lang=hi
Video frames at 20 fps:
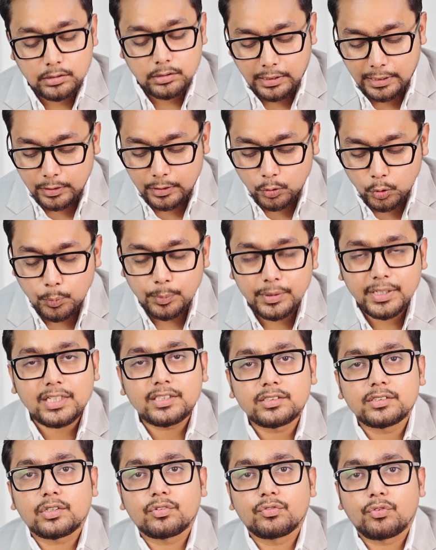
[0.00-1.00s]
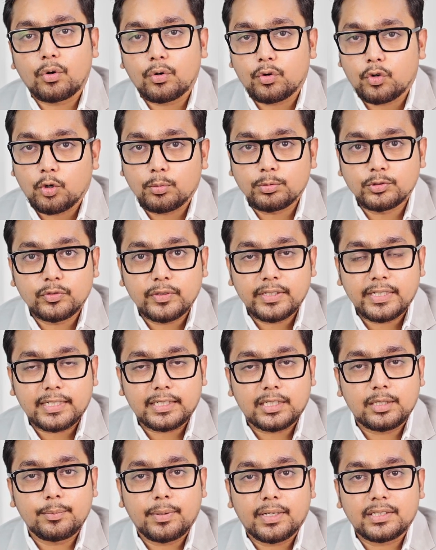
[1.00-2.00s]
हर रूम के अंदर वार्ड्रॉब्स वगैरह
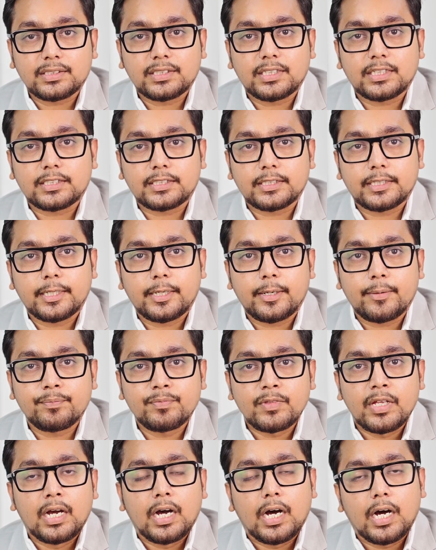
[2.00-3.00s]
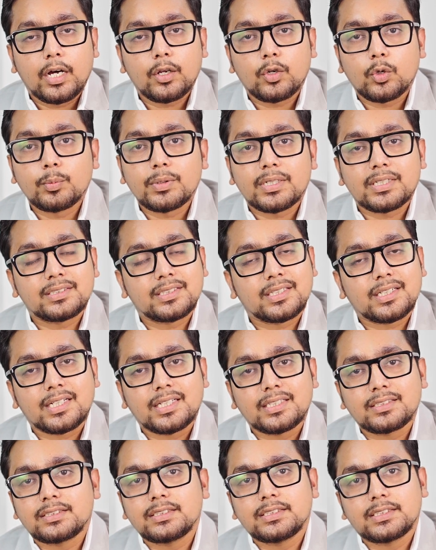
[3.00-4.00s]
की बात करते हैं हर रूम के अंदर
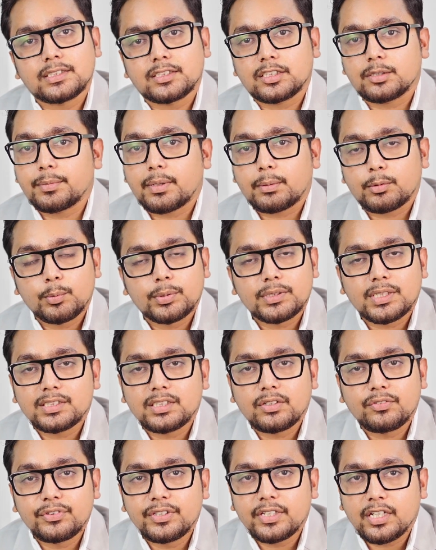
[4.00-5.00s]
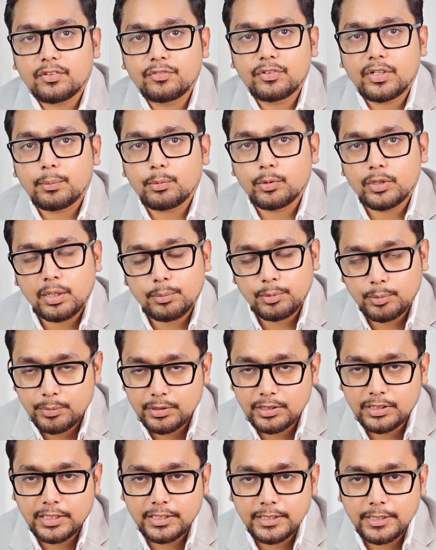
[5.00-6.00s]
एसी जैसे कि मैंने आपको बता दिया वीआर भी आपको यहाँ पे
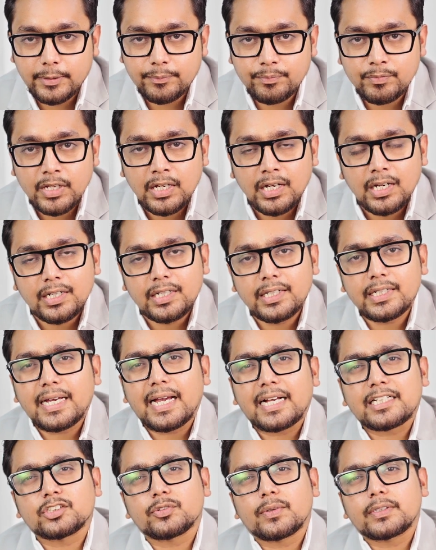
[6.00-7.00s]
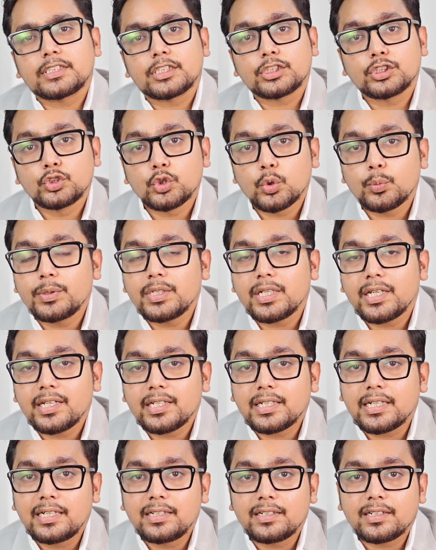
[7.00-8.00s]
मिलता ही है ठीक है एक्स वाई जेड जो भी
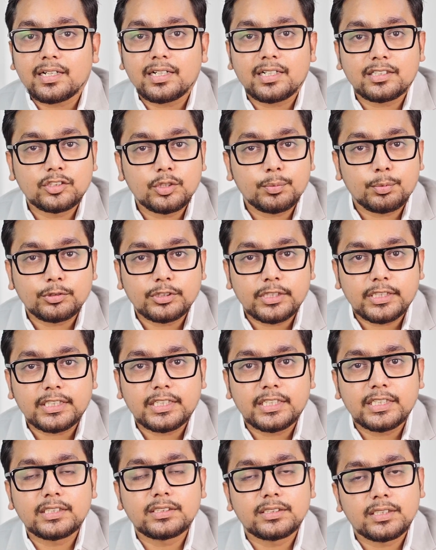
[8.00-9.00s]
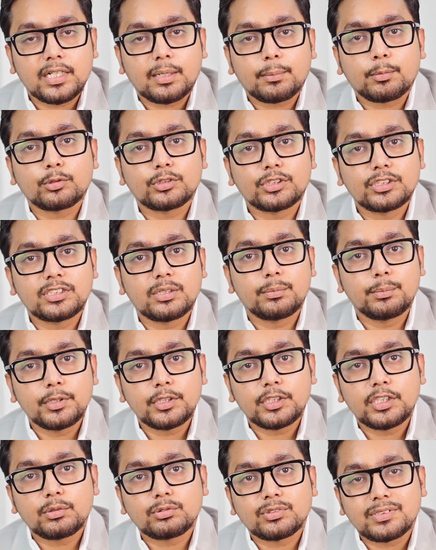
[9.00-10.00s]
एक अल्ट्रा लग्जरी प्रोजेक्ट के अंदर आपको चीजें
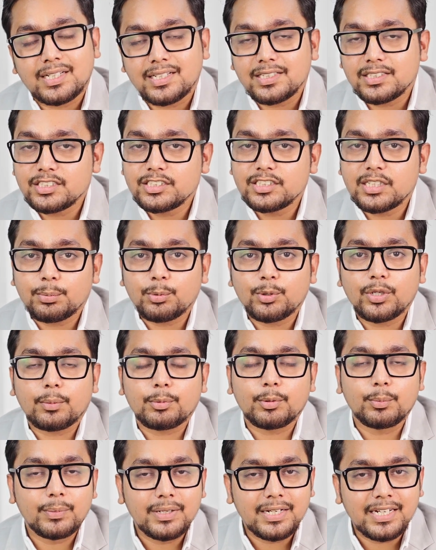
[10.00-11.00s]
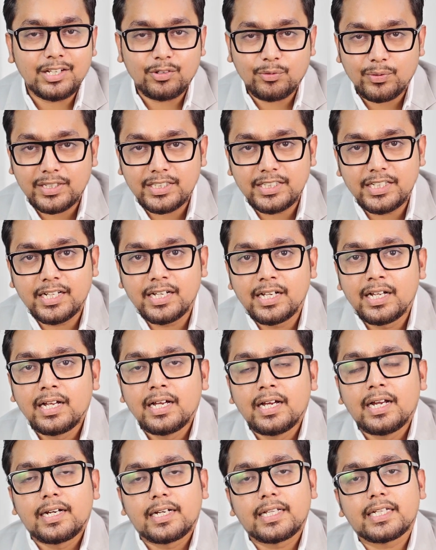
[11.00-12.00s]
मिलती है सारी चीजें आपको यहाँ पे मिलने वाली है
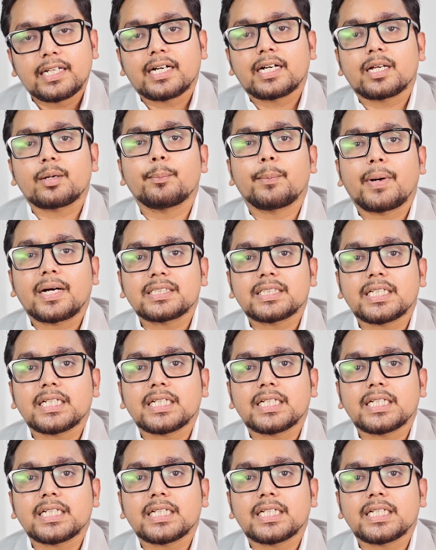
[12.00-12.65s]
ठीक है अगर हम बात